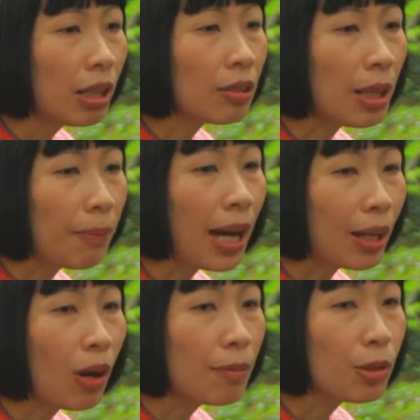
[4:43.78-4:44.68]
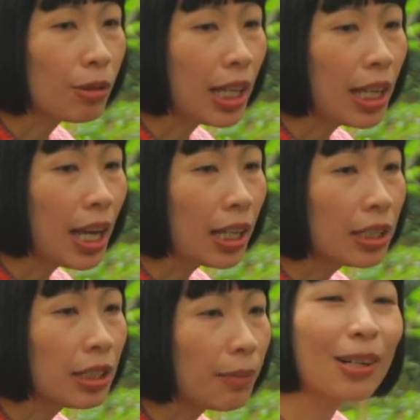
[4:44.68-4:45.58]
เราสัมผัสความสุขได้ง่าย
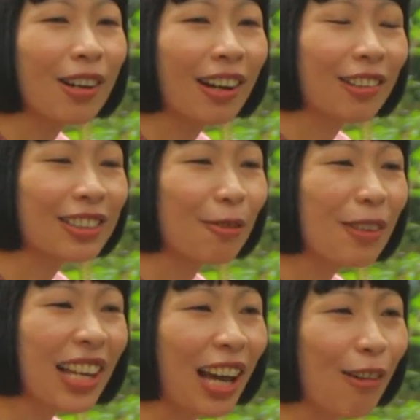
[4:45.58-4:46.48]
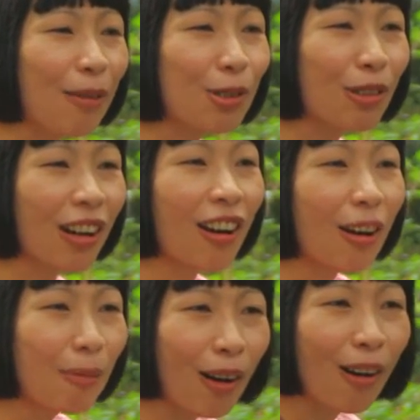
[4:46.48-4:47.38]
ขึ้นอย่างเมื่อก่อนเราจะวิ่งหาความสุขแล้วค
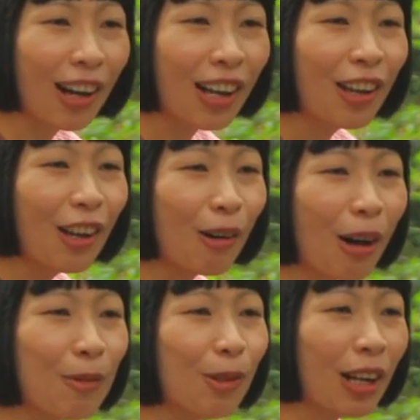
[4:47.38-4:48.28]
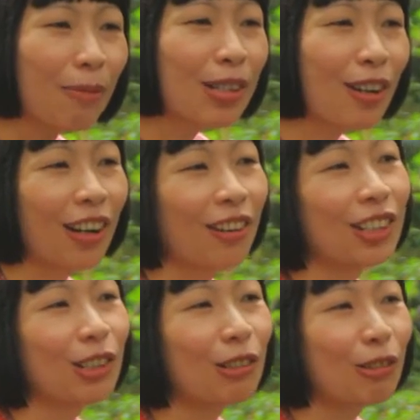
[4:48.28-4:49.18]
รอบครองไงความสุขเราเมื่อก่อนเรา
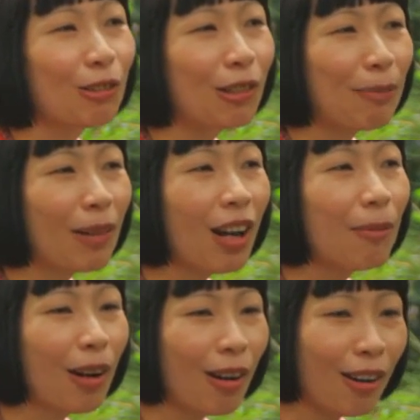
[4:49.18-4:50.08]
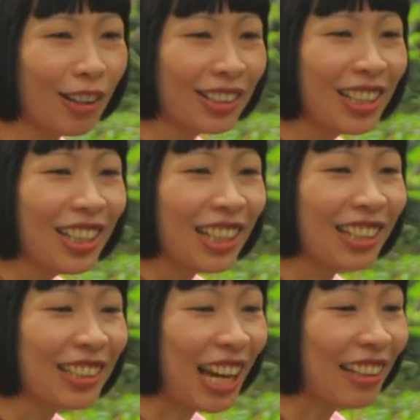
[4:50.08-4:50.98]
คือความครอบครอง
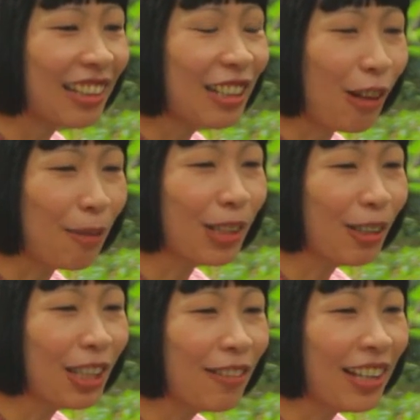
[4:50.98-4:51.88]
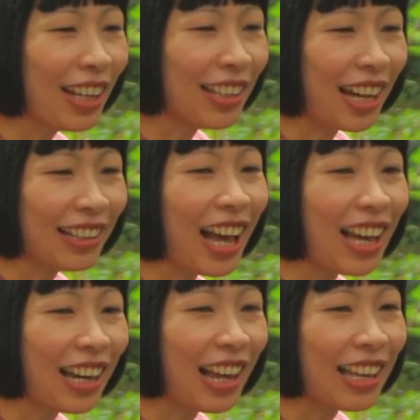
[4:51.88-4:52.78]
คืออยากความเราคิดว่าเนี่ยอยากได้
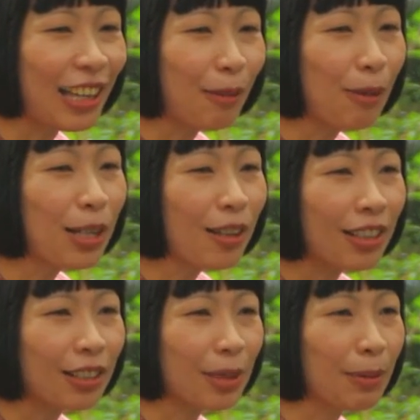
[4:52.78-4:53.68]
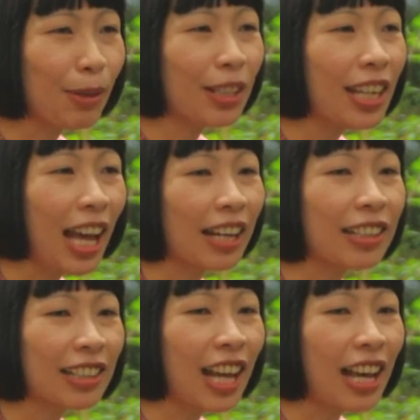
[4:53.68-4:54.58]
อะไรอย่างเงี้ยเพราะเมื่อก่อนจิจะเป็นคนที่หา
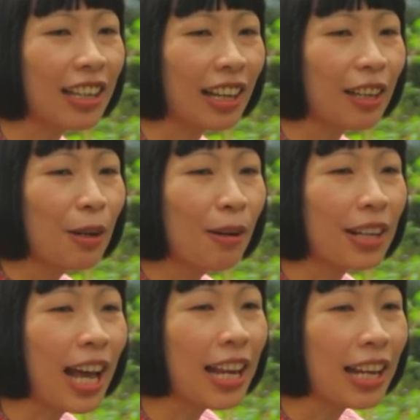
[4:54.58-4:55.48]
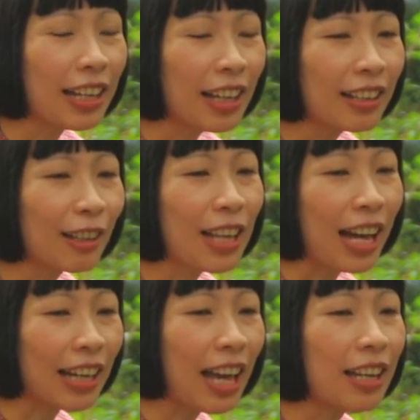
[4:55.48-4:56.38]
เงินง่ายไงพอได้อะไรเนี่ยเราอ
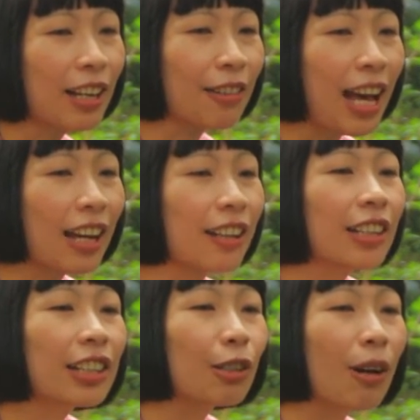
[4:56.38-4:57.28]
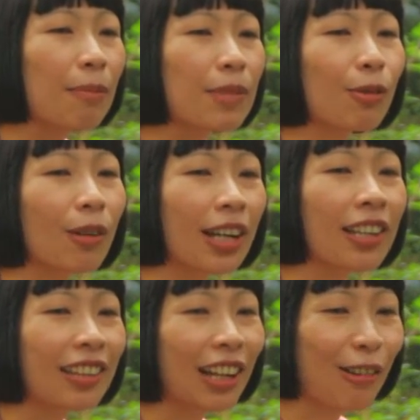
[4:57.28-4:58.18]
ยากได้เนี่ยเราได้แล้วนี่คือความสุขไง
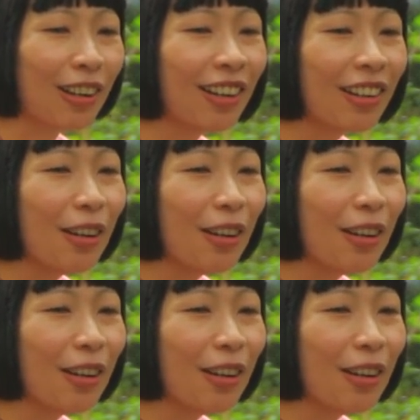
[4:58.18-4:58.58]
แต่เราก็